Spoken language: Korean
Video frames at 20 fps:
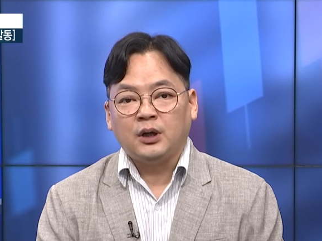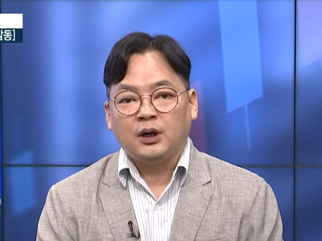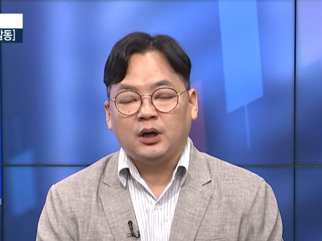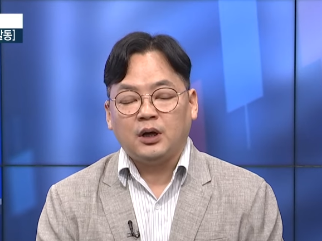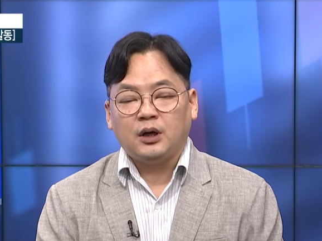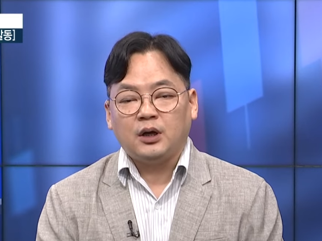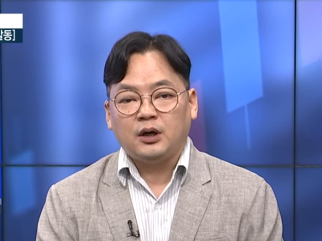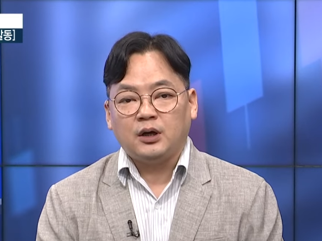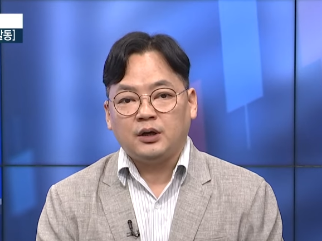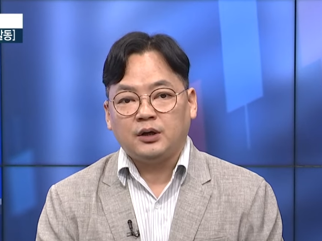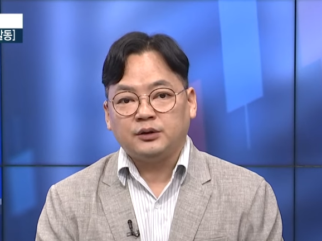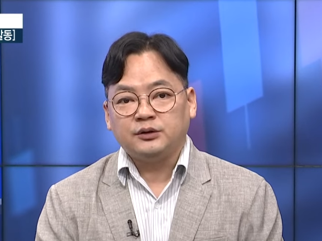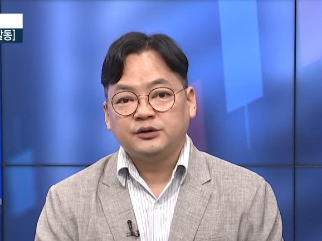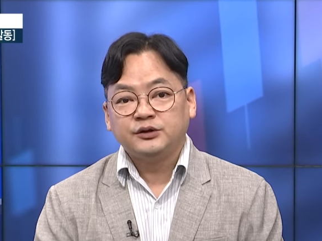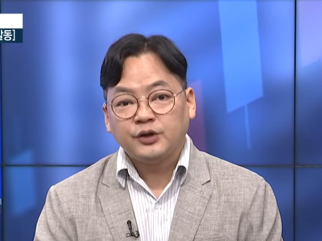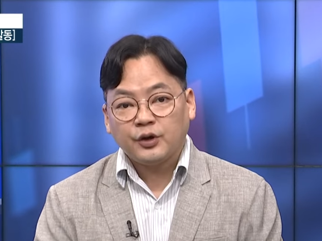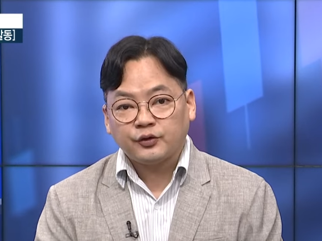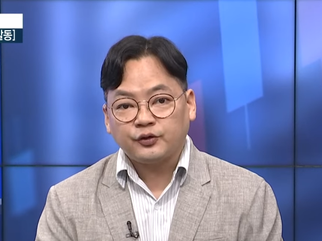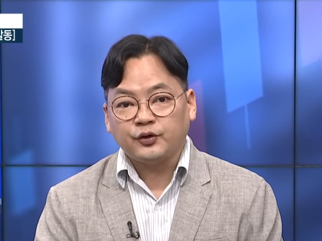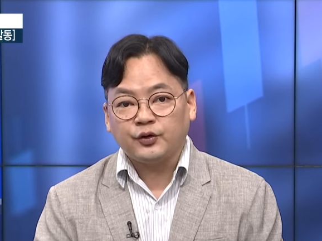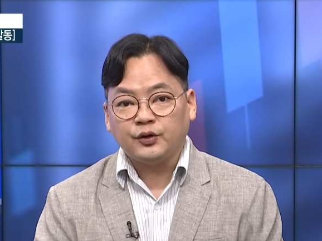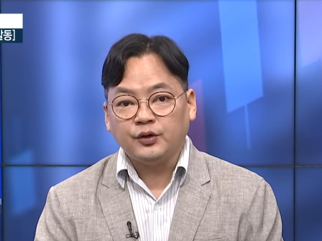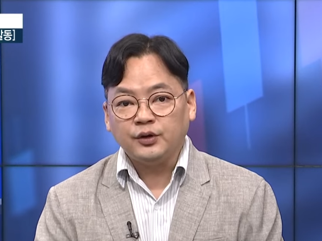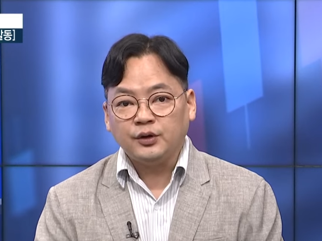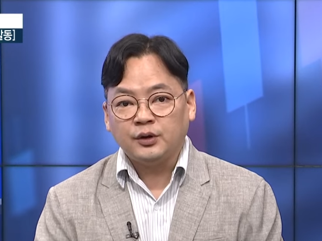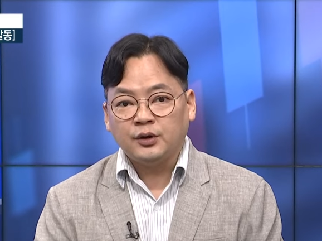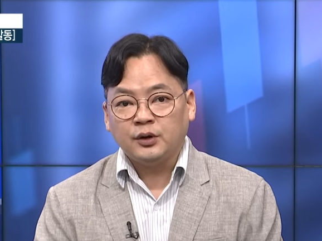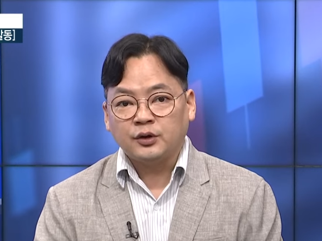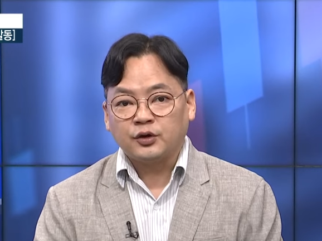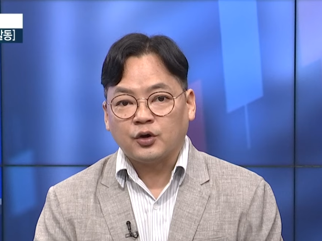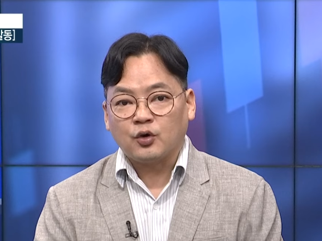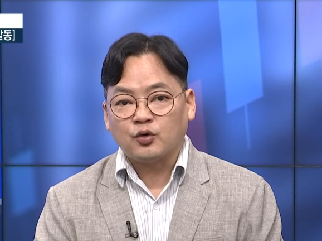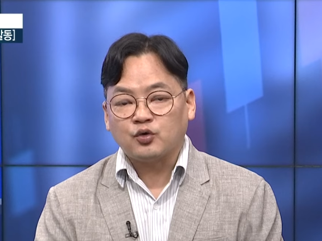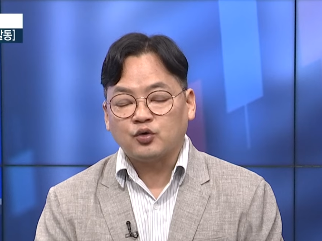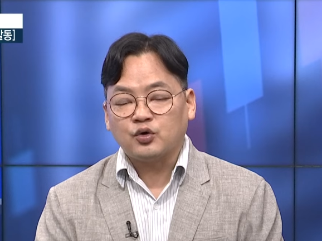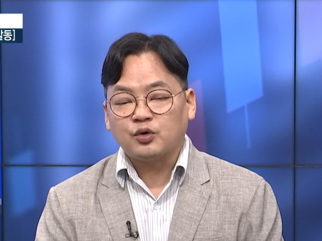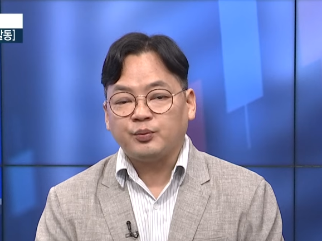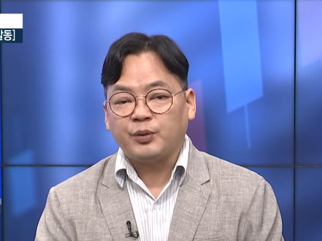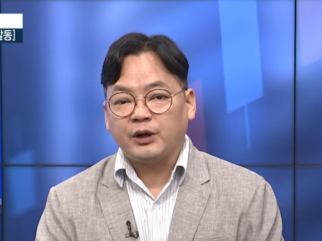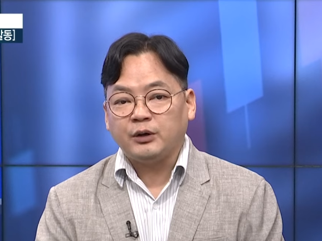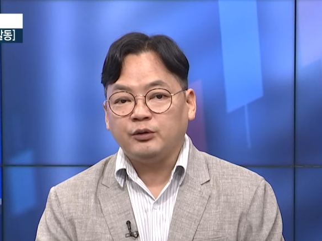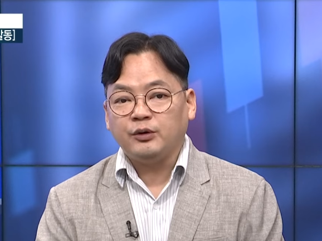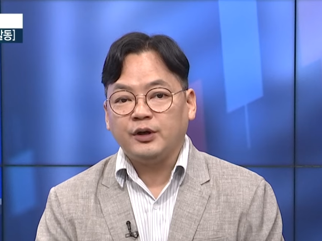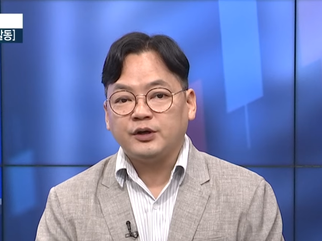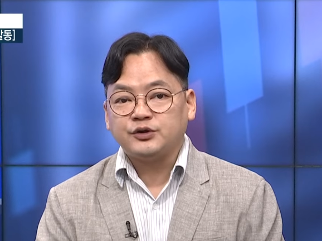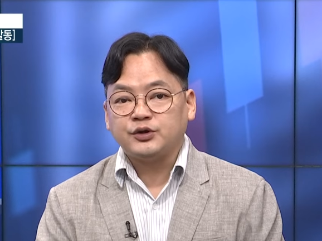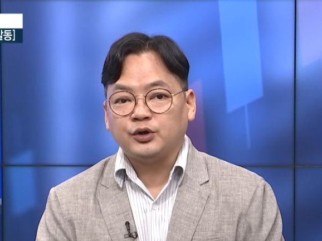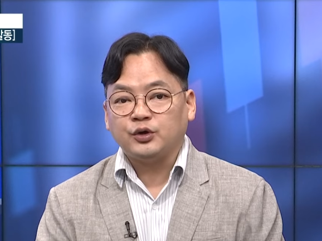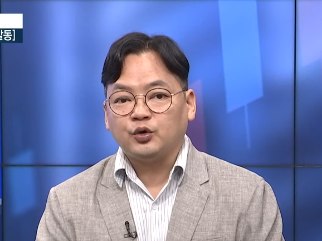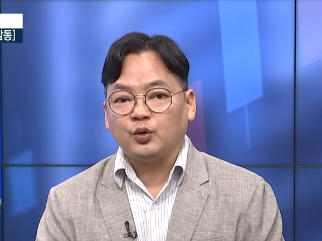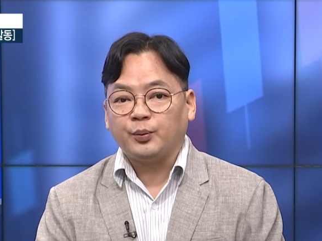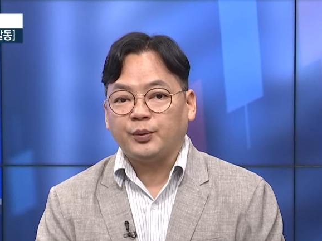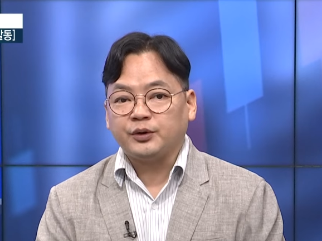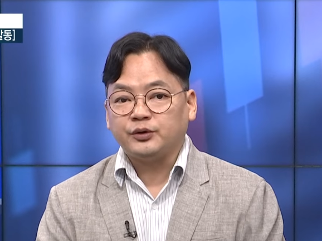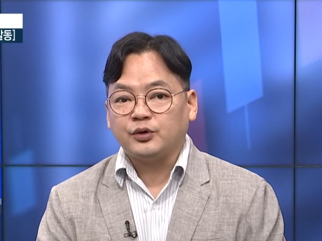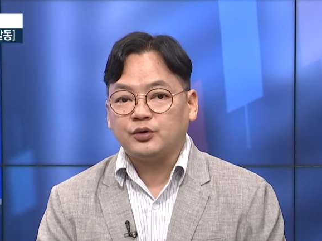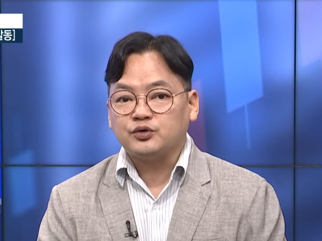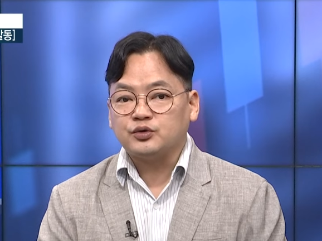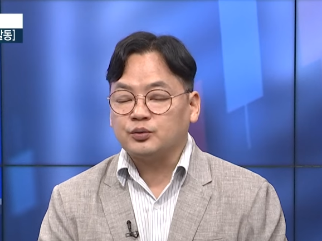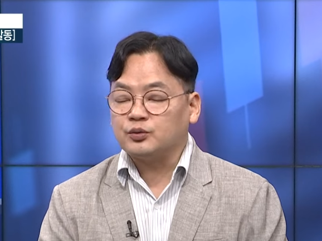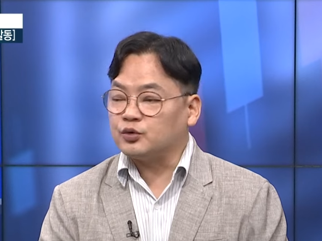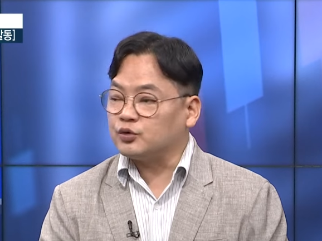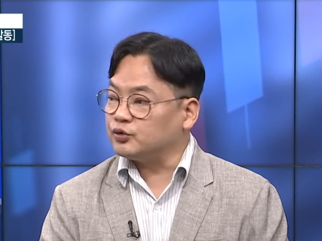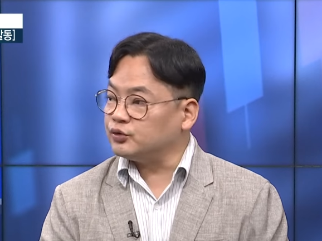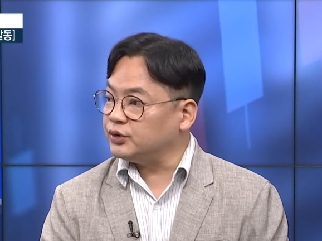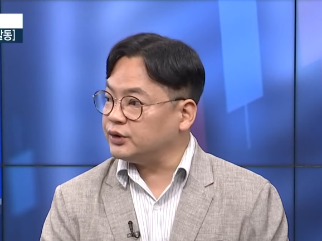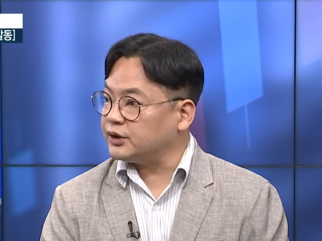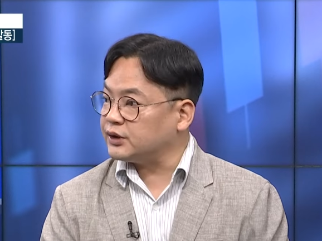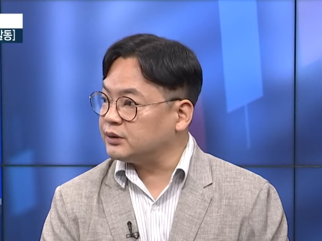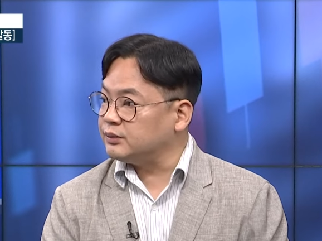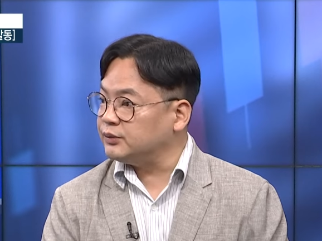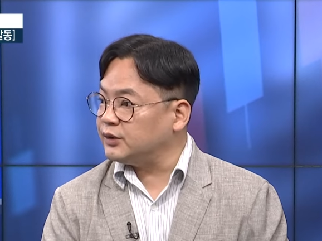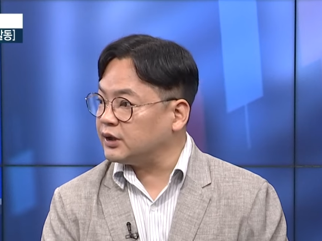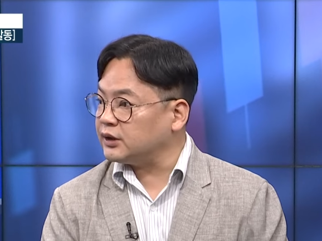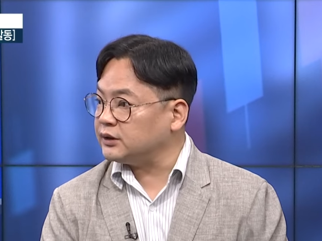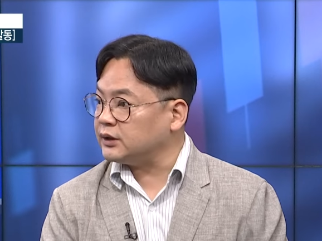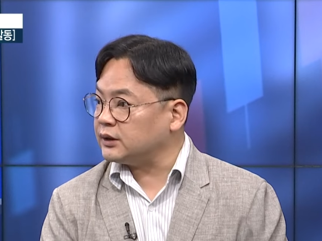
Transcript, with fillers: 어, 느려서 결국은 밸류에이션이 높았던 종목군들의 급락이